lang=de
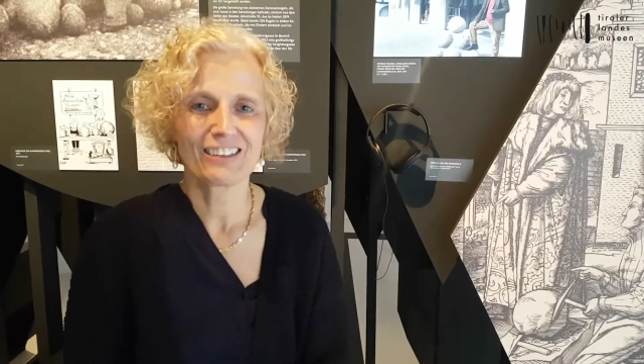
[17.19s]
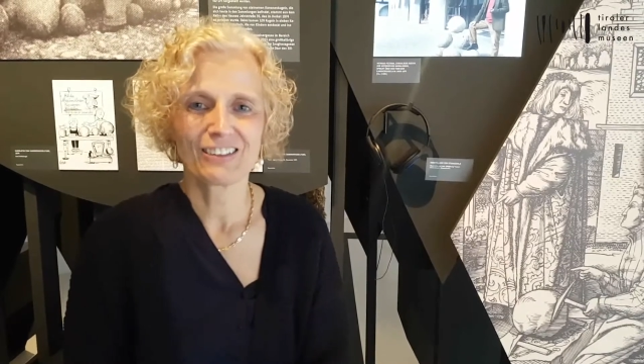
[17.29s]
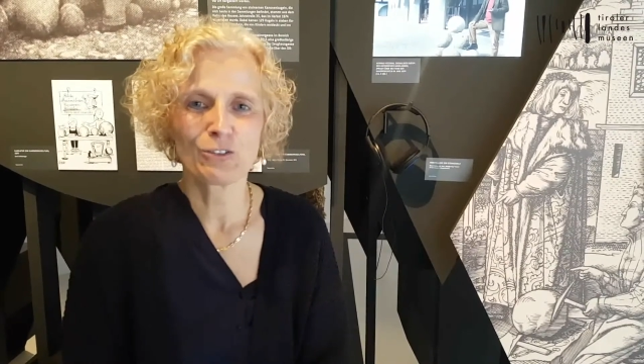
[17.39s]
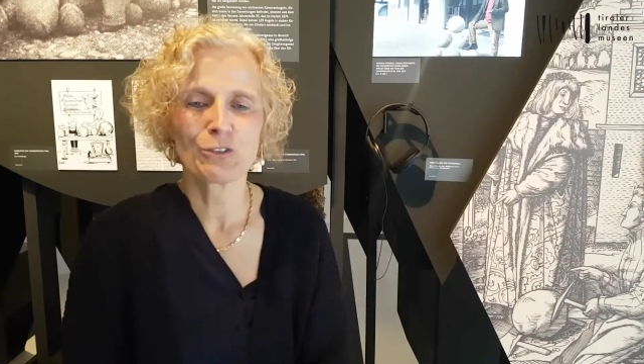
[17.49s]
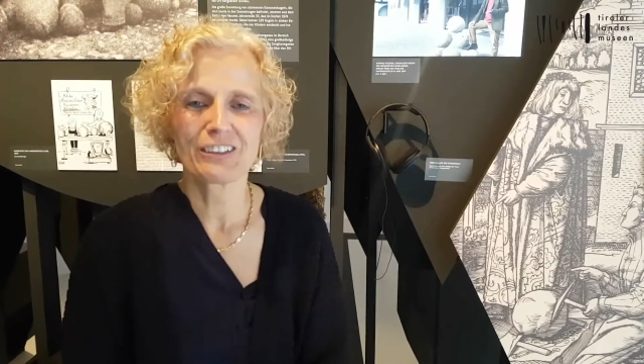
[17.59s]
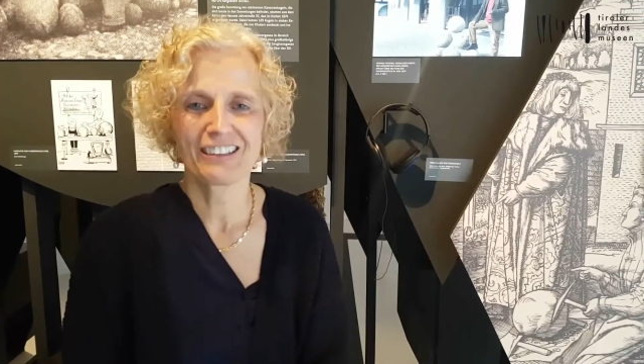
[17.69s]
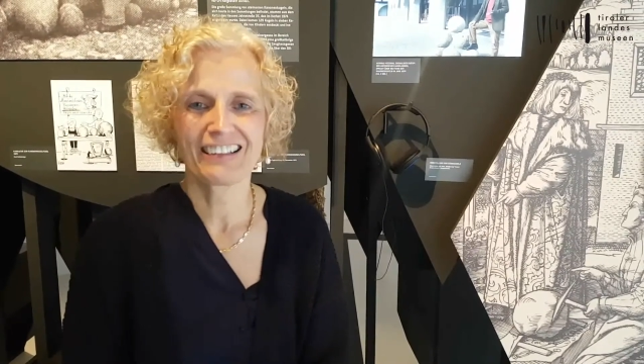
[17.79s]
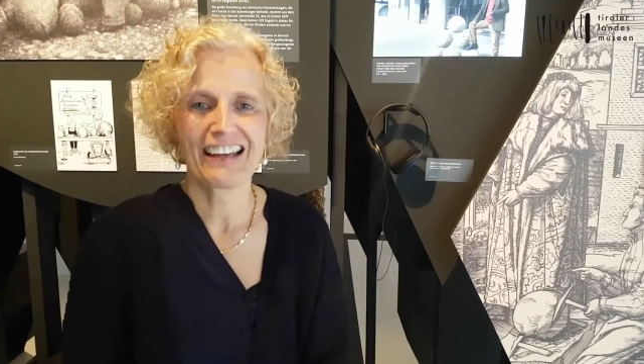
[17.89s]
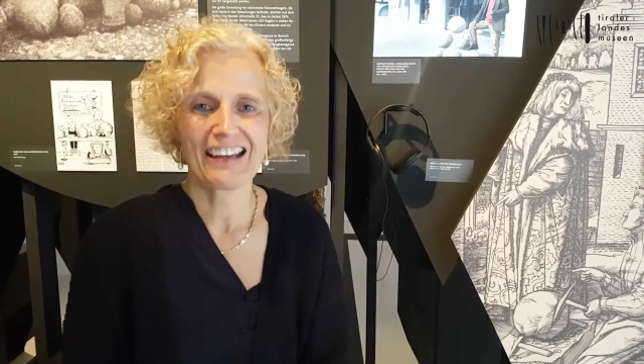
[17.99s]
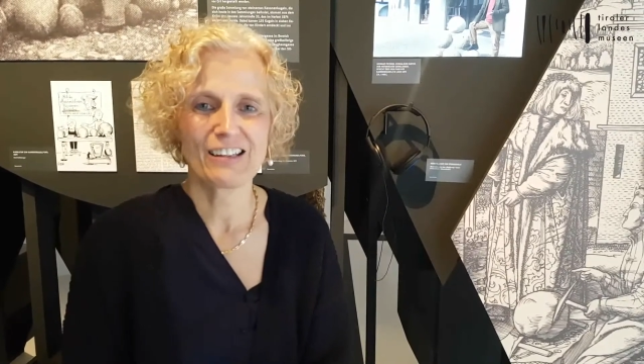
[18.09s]
nur
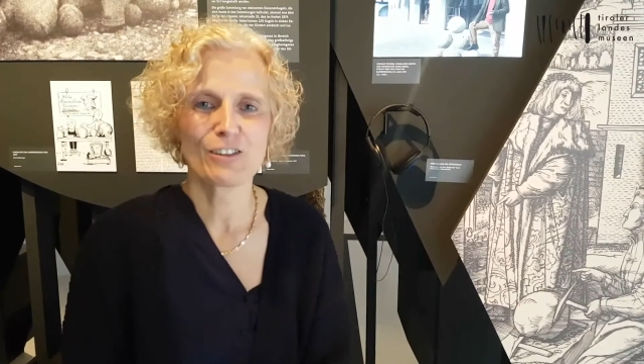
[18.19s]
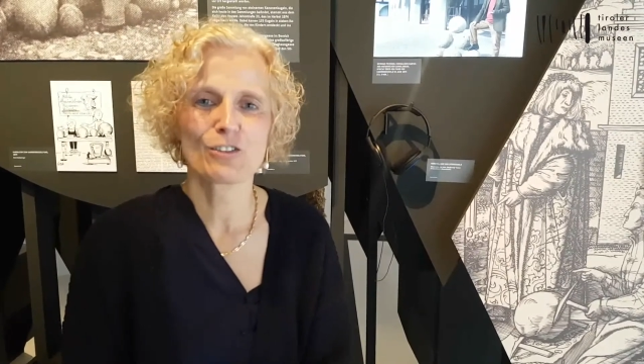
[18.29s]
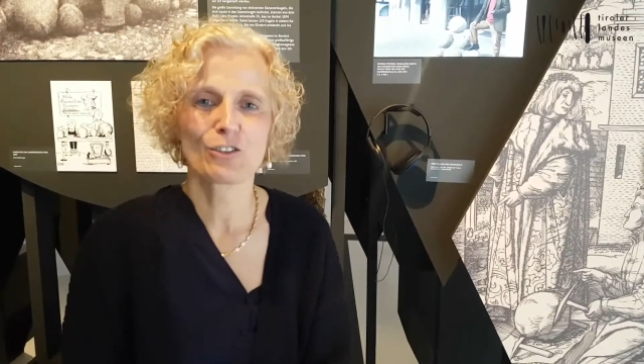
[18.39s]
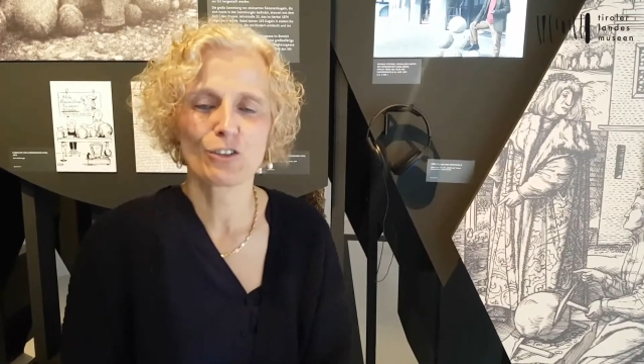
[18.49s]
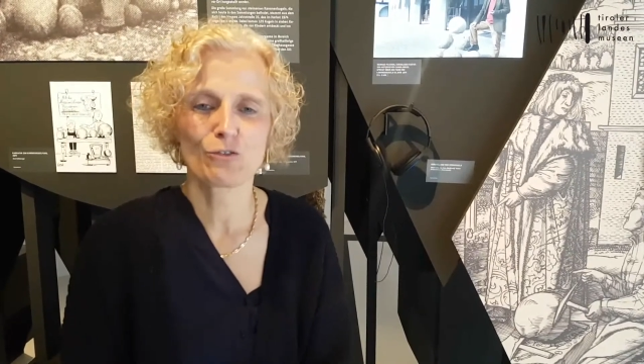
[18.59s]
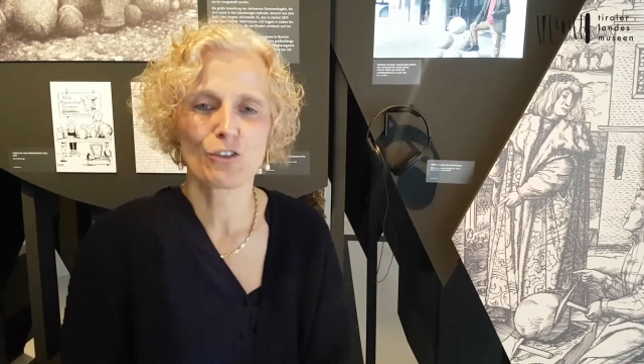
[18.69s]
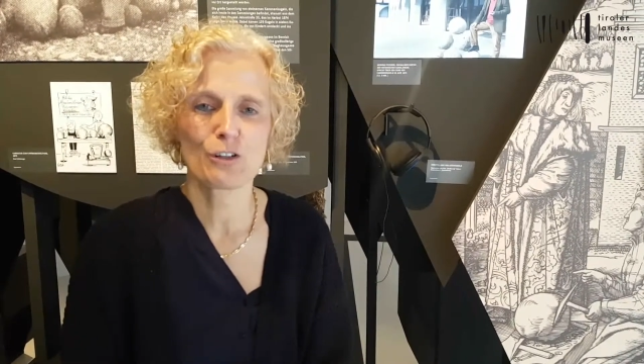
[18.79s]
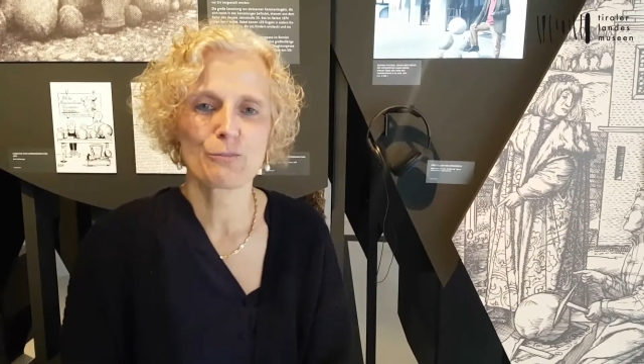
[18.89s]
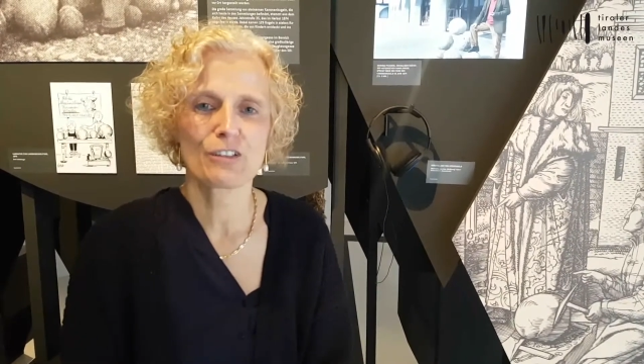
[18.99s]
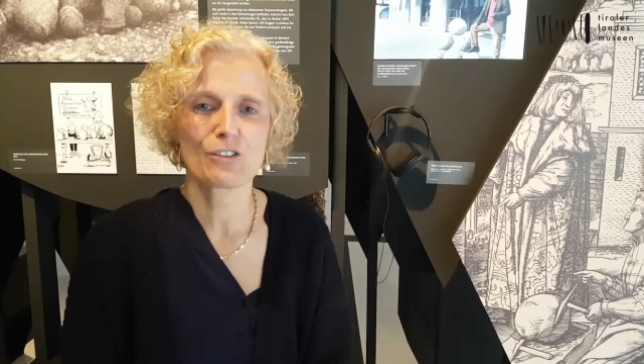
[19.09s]
den Kaiser, sondern vor
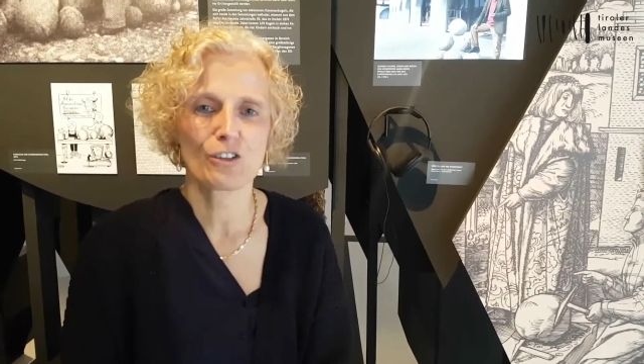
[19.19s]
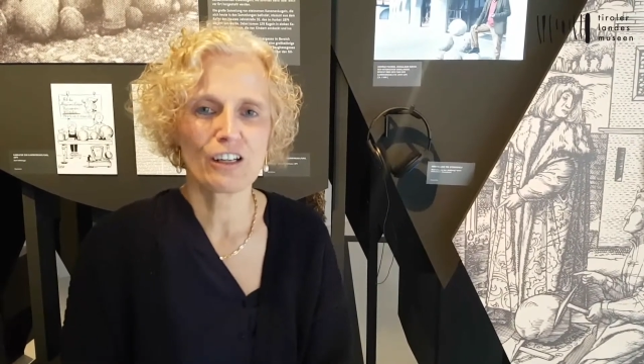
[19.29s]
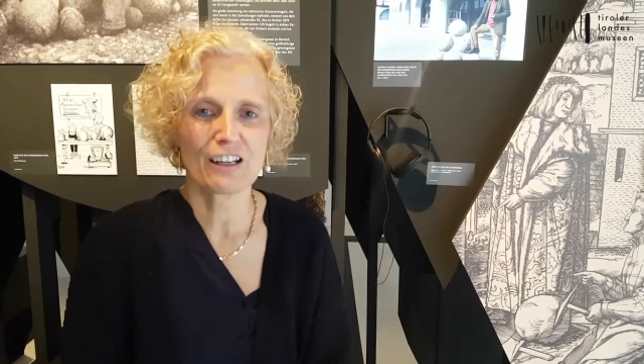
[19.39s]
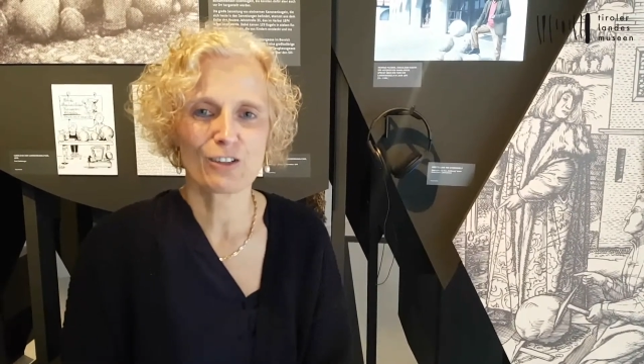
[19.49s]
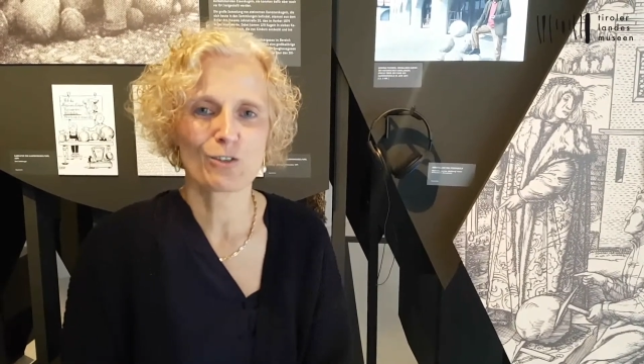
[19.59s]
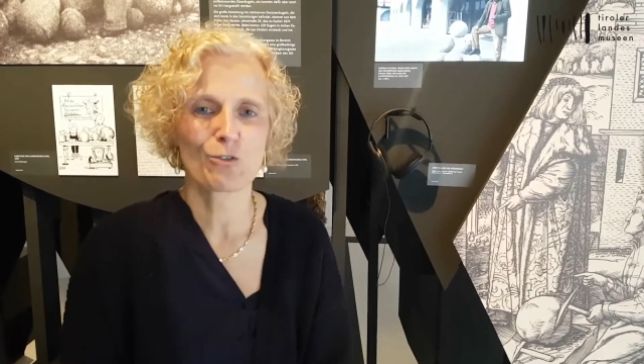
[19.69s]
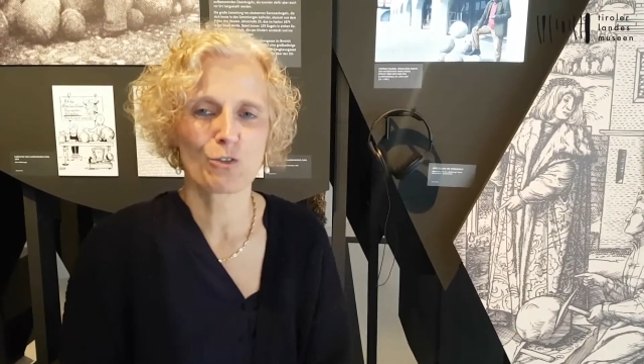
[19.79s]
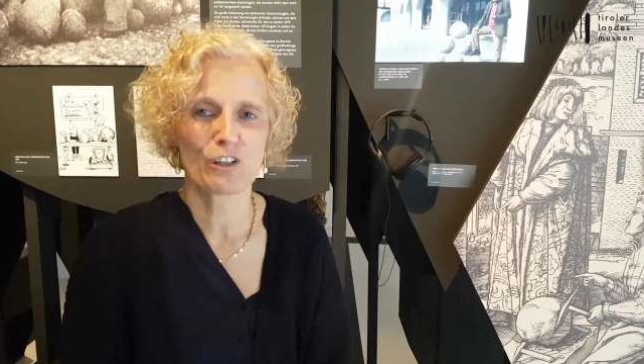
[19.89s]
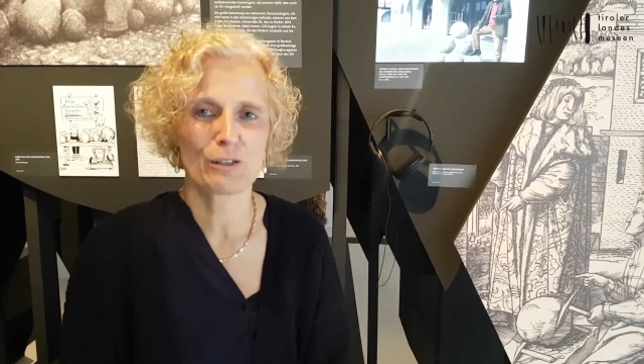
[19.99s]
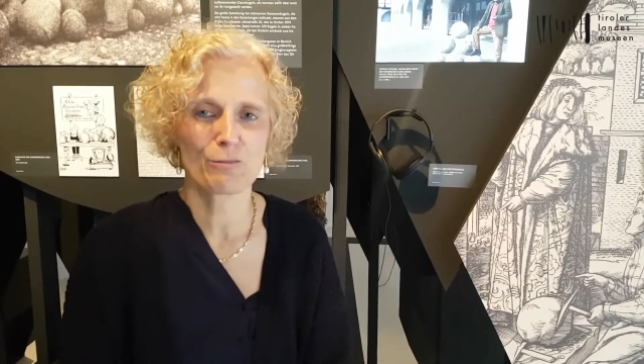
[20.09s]
allem das Zeughaus
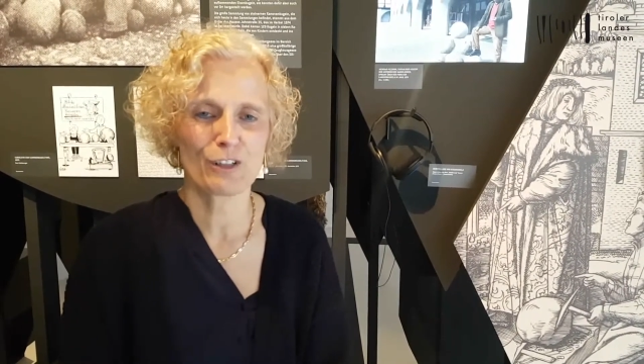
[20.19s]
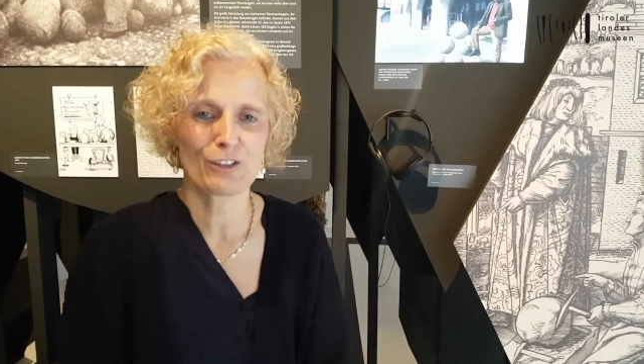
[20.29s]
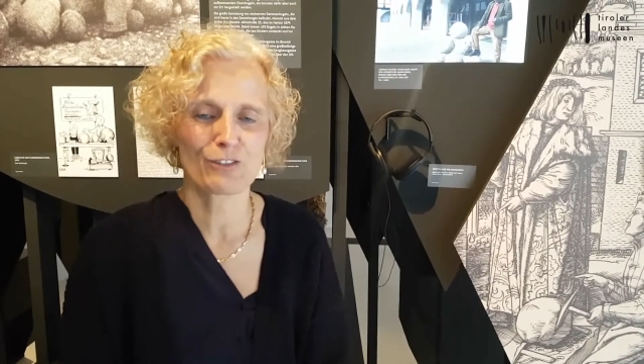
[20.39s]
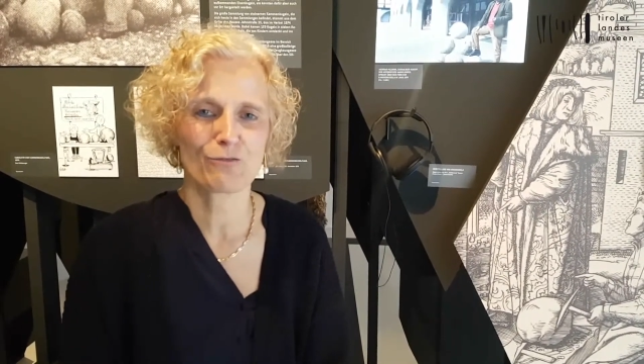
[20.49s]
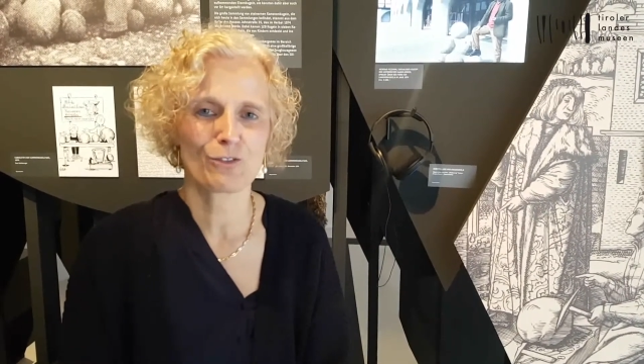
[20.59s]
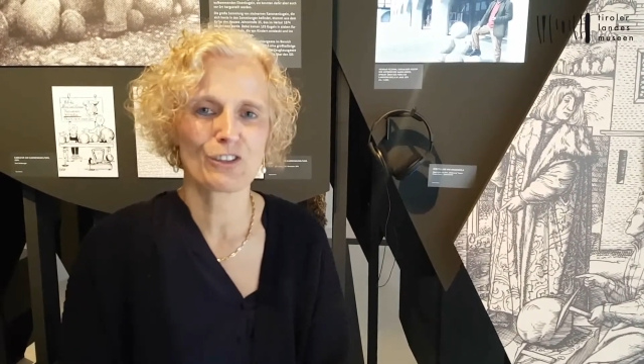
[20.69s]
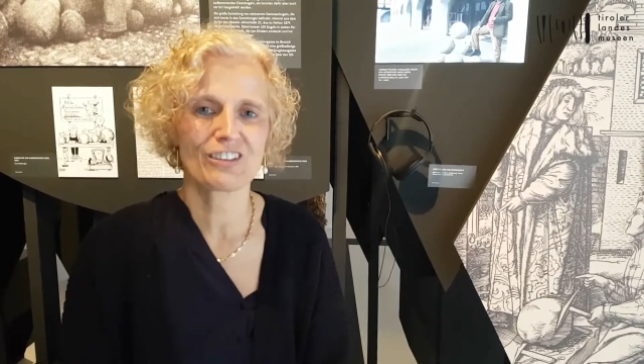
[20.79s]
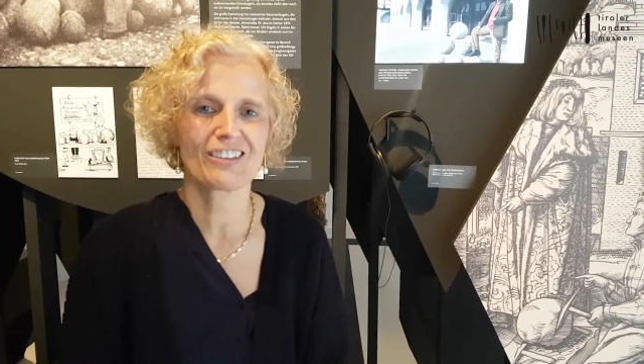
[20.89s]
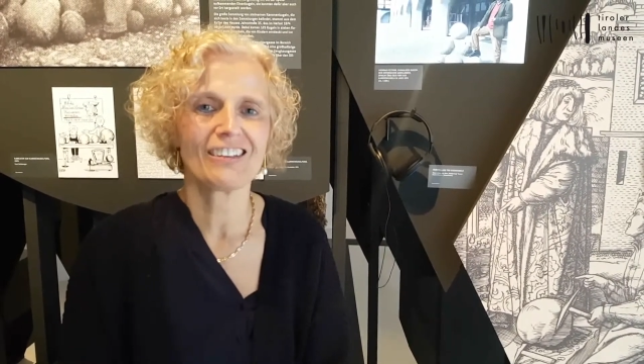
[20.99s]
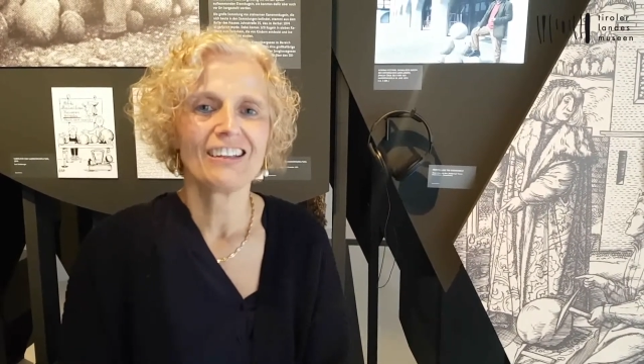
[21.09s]
hochleben lassen wollten.